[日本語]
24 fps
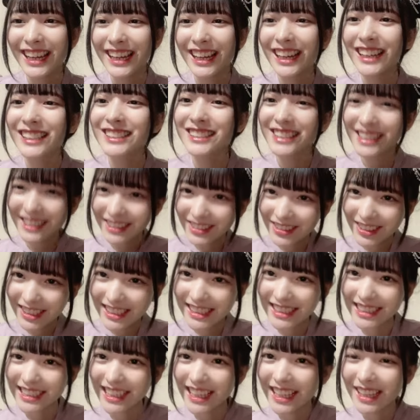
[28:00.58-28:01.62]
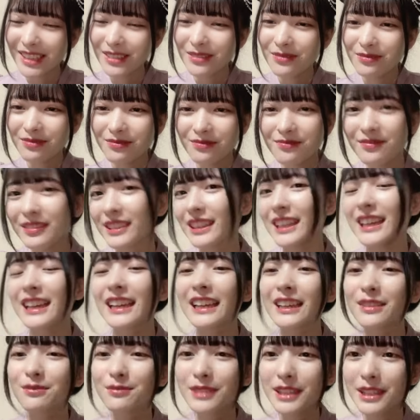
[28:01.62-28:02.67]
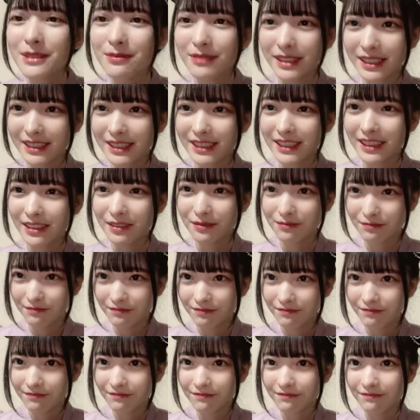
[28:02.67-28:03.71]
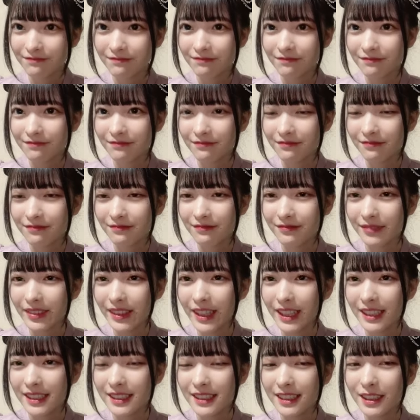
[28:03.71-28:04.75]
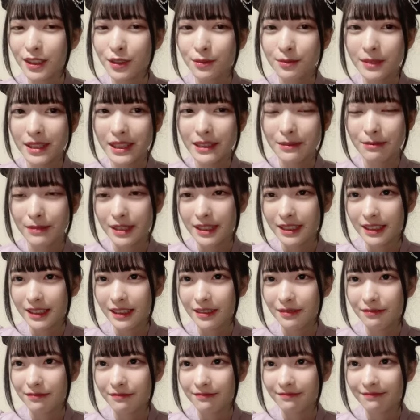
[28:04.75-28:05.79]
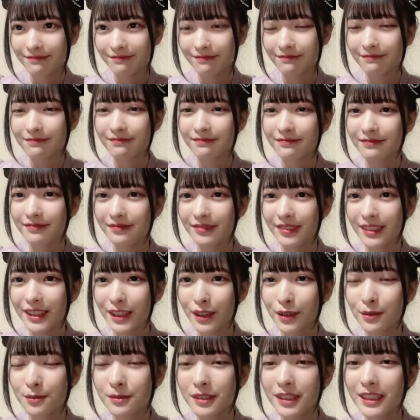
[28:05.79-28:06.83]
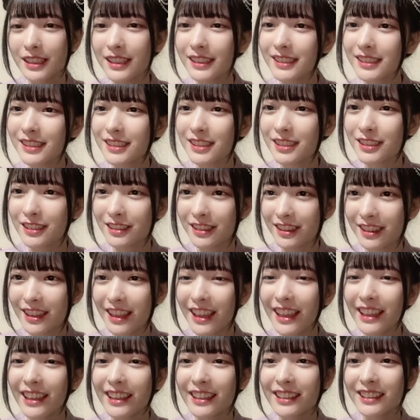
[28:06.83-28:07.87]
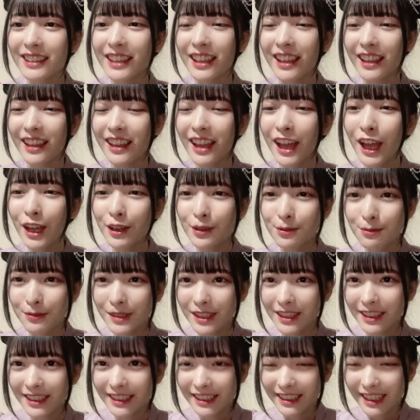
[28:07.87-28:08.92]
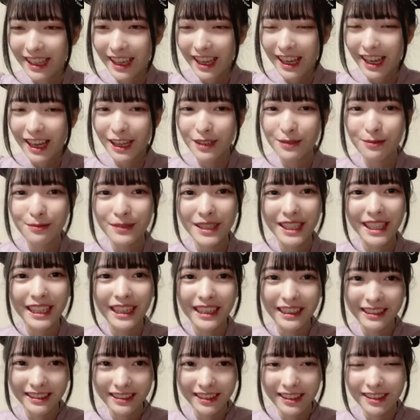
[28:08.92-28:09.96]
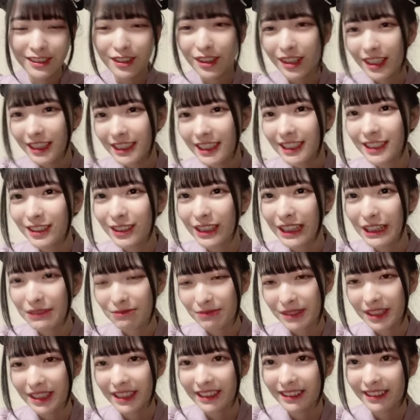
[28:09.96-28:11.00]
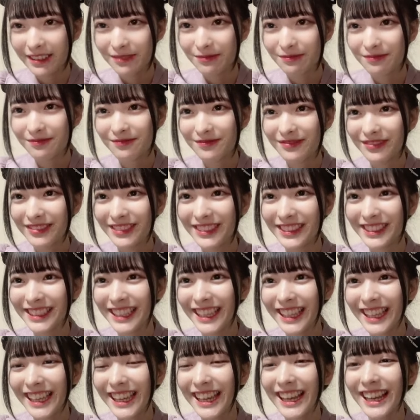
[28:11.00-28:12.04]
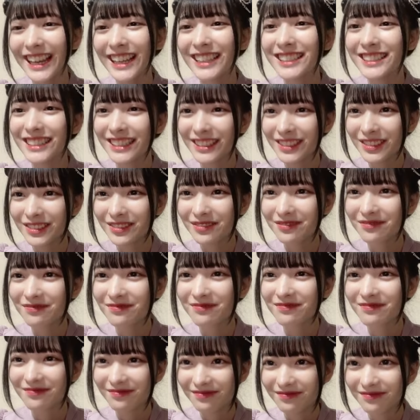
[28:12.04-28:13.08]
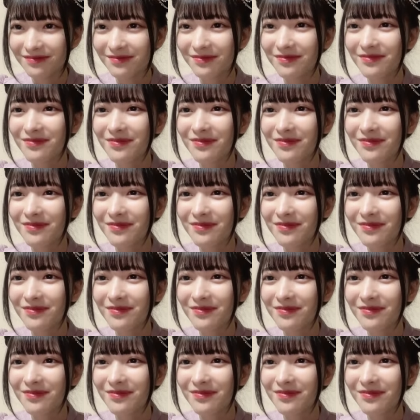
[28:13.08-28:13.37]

アスカのですねはい見てましたアスカの見てましたオムライス作ってなんかハルピーハルピーがなんとかなんとかみたいなアスカのうん